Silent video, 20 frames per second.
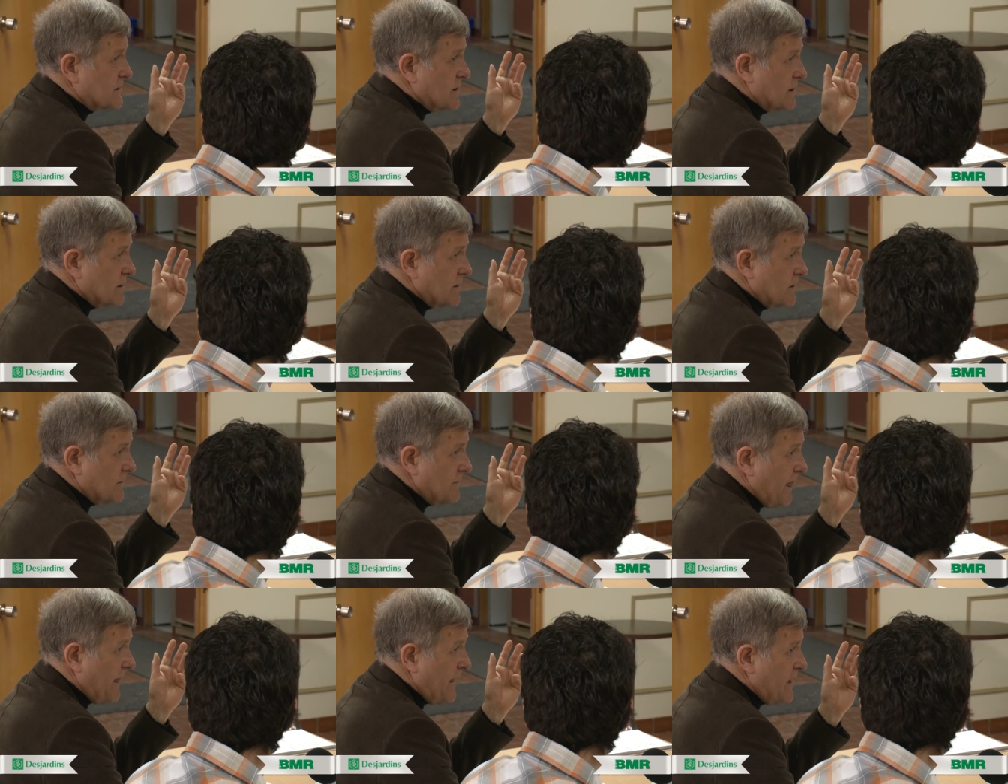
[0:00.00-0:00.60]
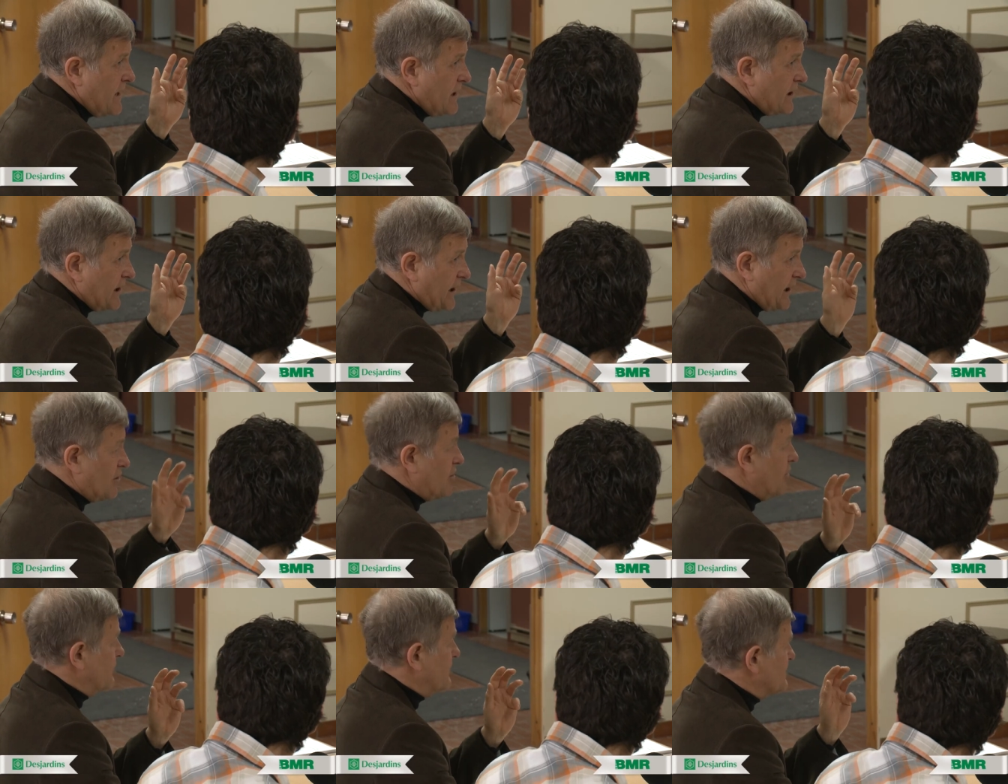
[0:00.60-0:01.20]
Euh,
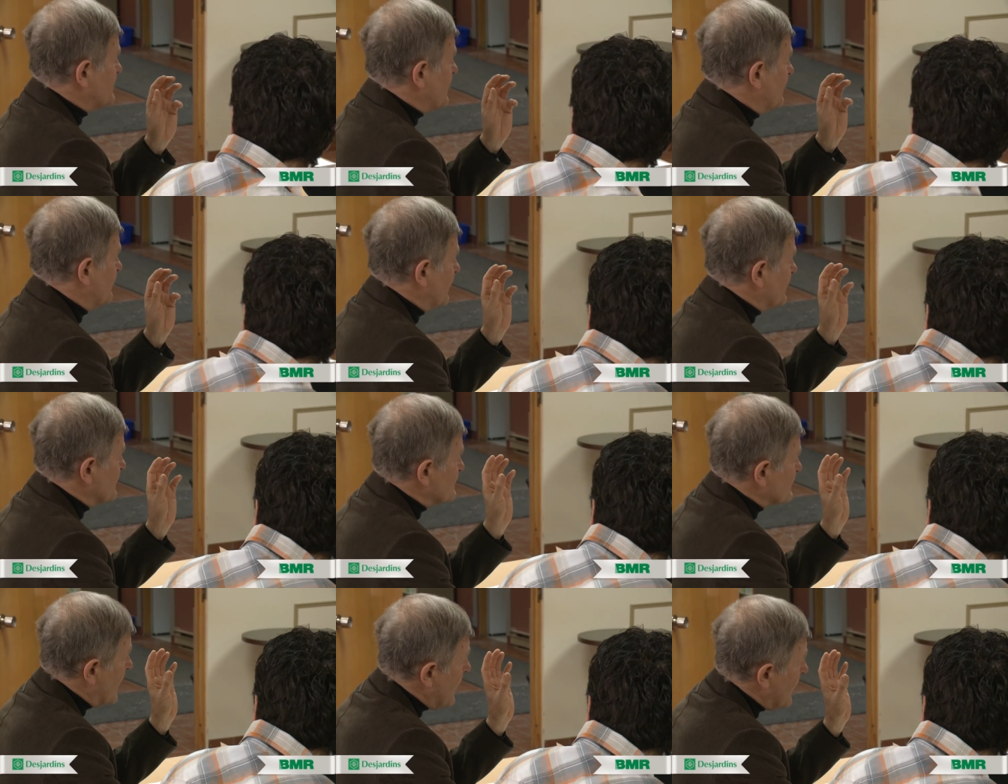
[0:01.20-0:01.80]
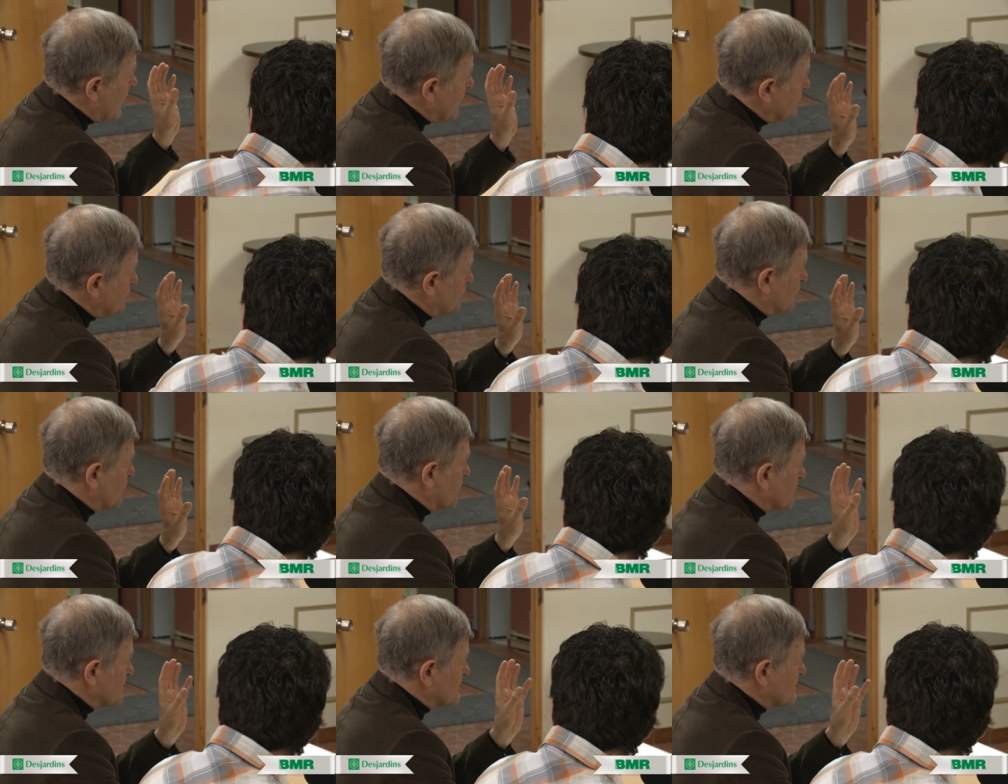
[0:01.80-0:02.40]
les objectifs, au
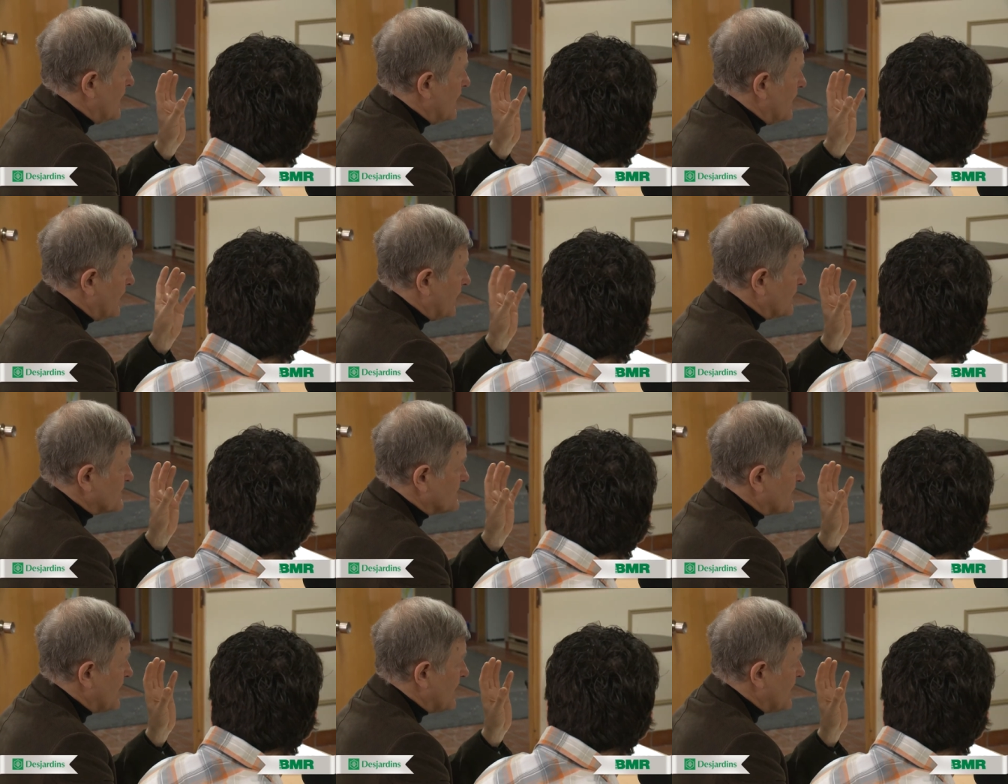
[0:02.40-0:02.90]
bout du compte, c'est ça,